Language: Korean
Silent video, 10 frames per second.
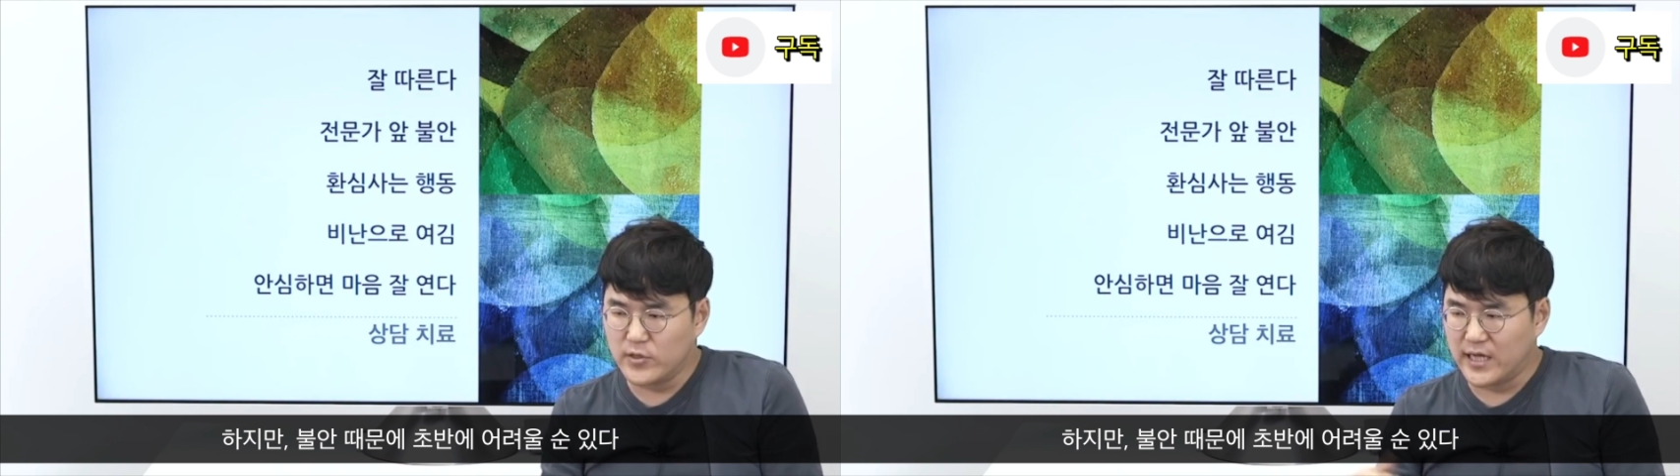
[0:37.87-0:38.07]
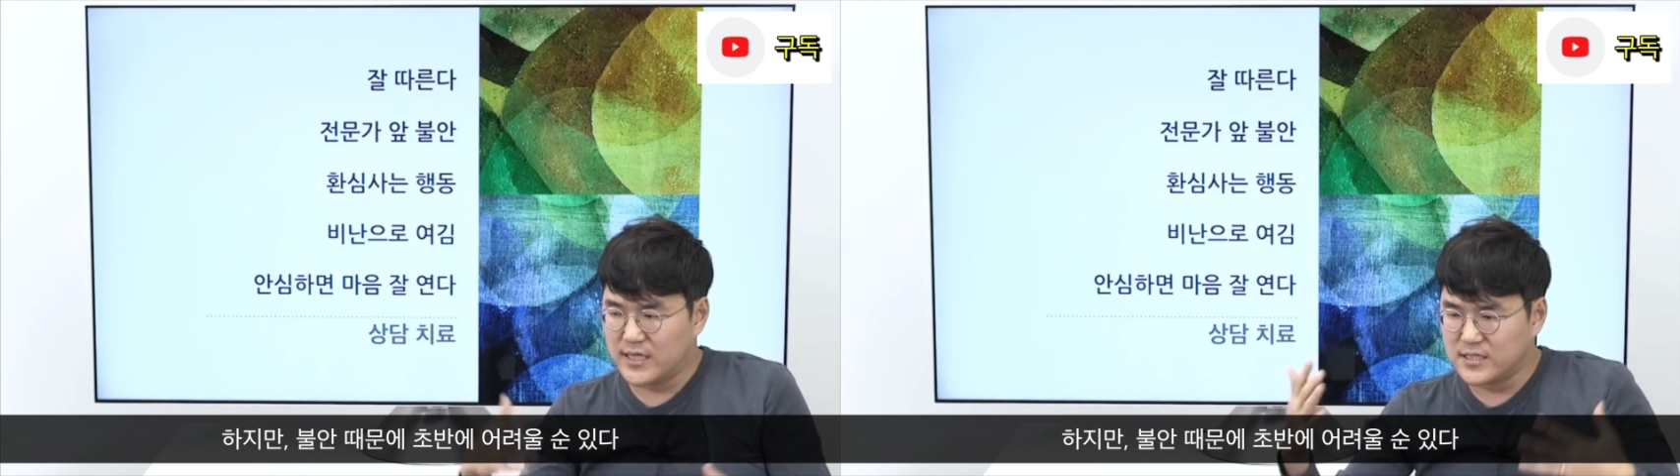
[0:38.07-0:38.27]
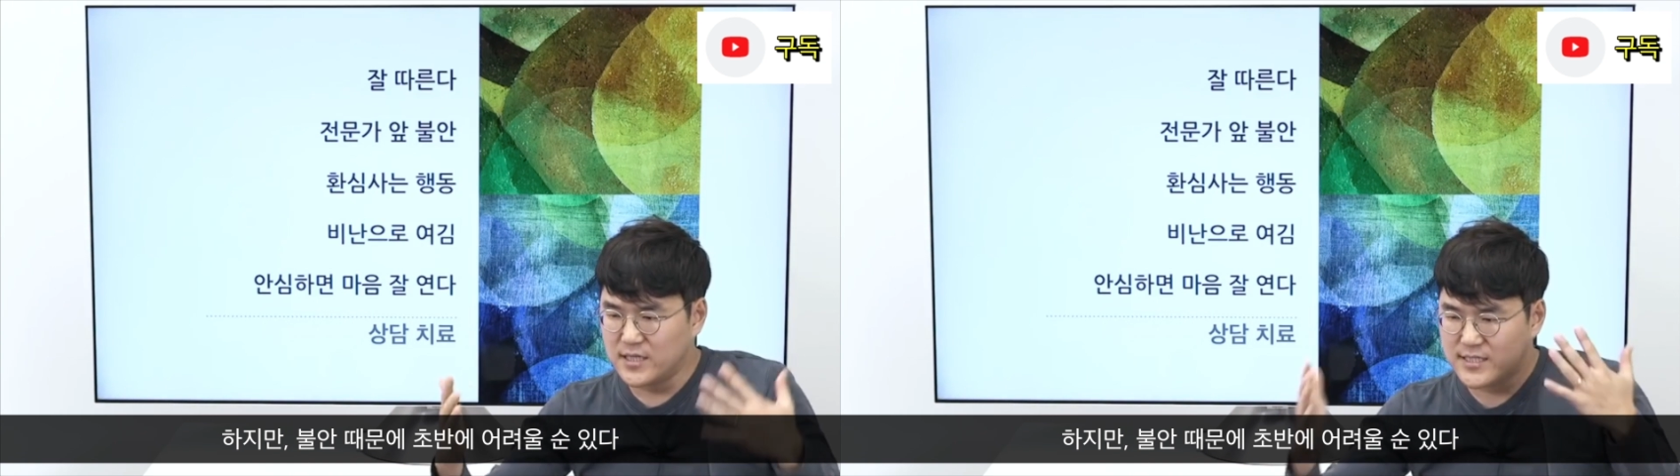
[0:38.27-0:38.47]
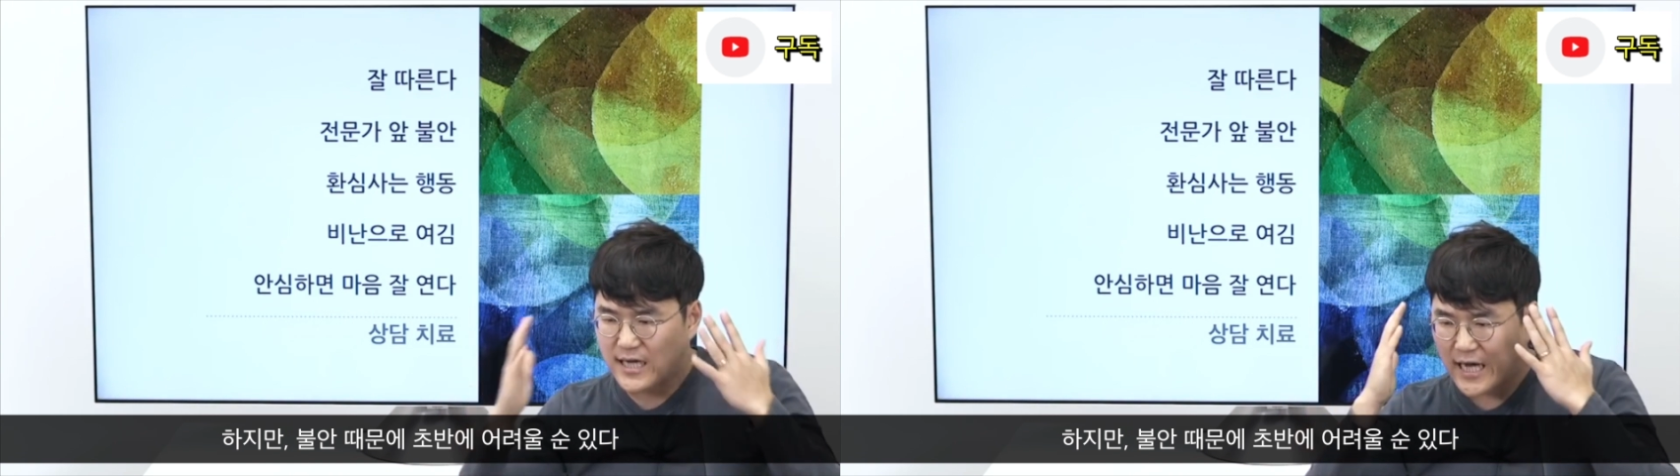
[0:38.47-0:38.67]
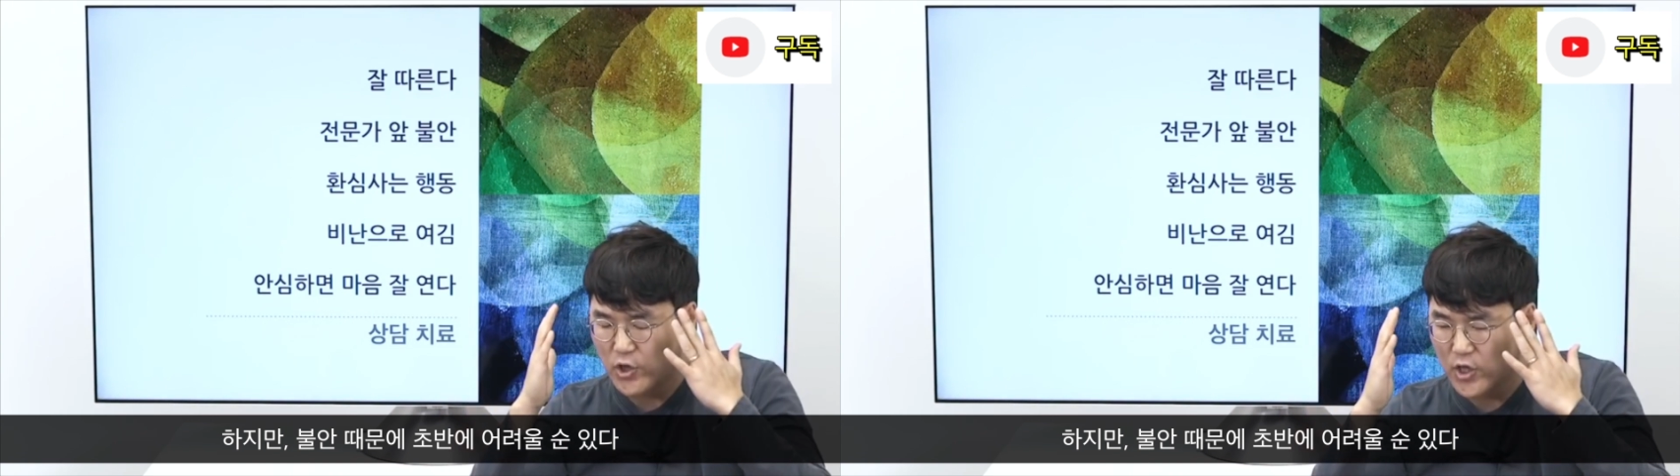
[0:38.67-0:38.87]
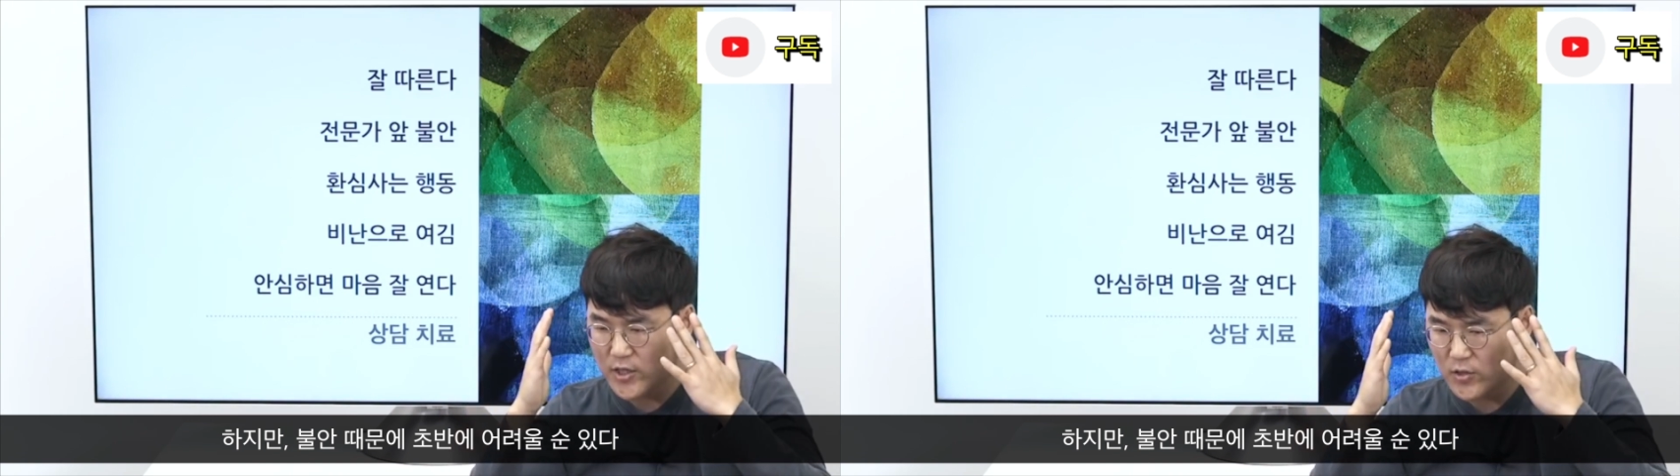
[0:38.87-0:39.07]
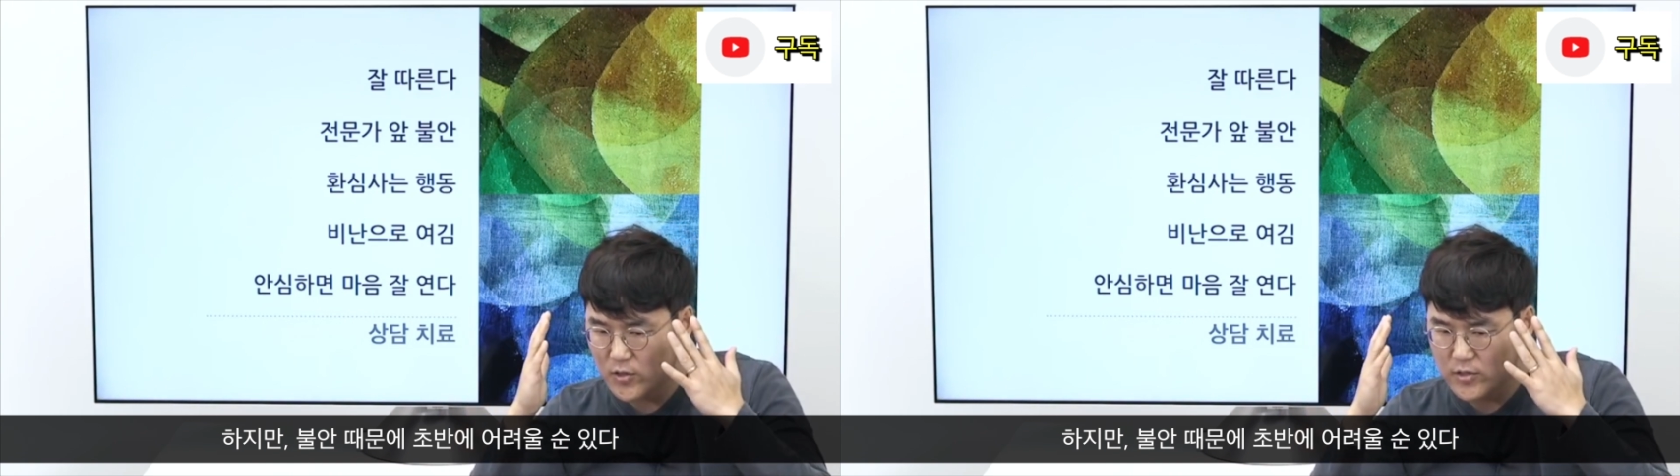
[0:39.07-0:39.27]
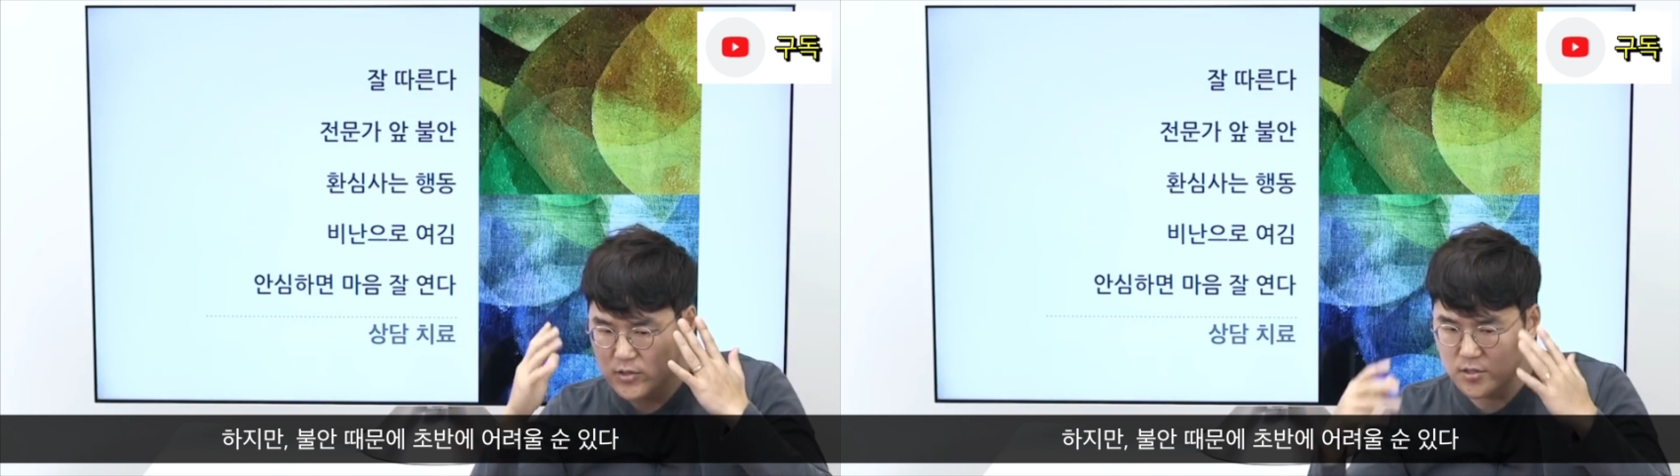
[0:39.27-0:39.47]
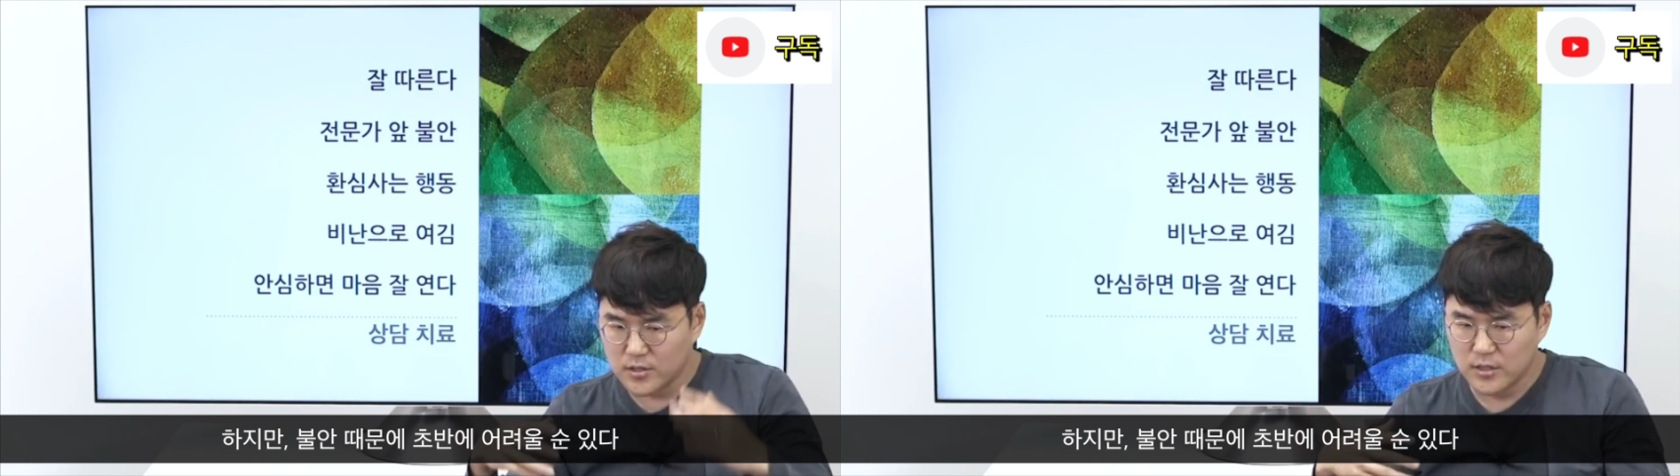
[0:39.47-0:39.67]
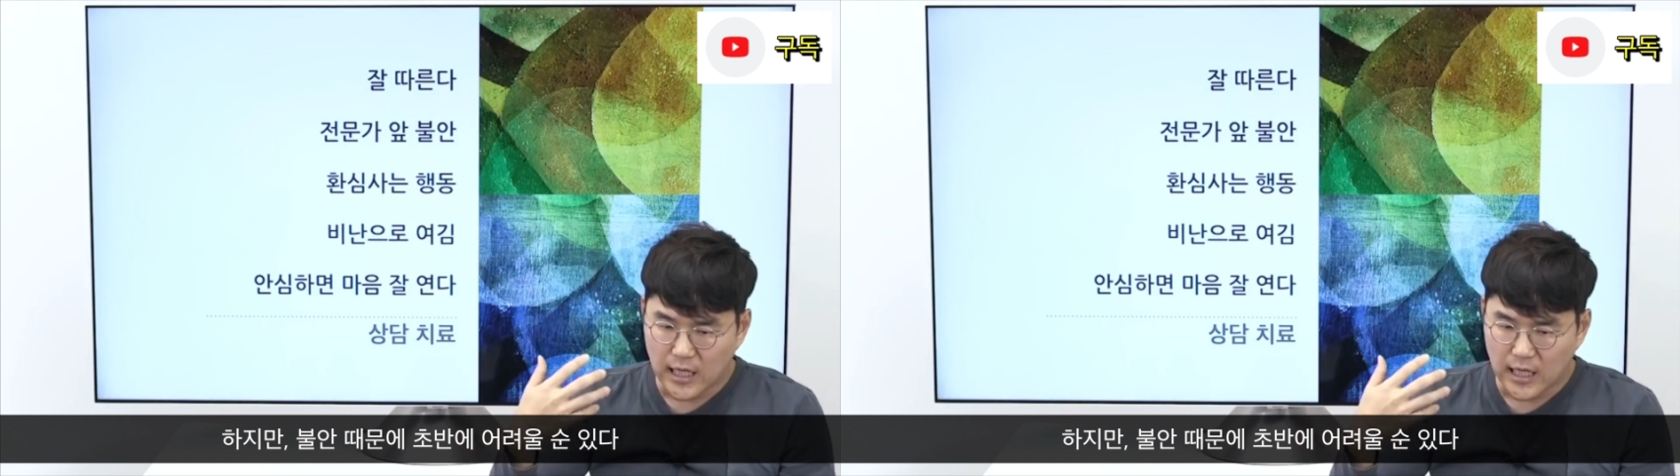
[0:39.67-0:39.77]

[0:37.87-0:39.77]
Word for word: 내가 지금까지 가려놨던 것들을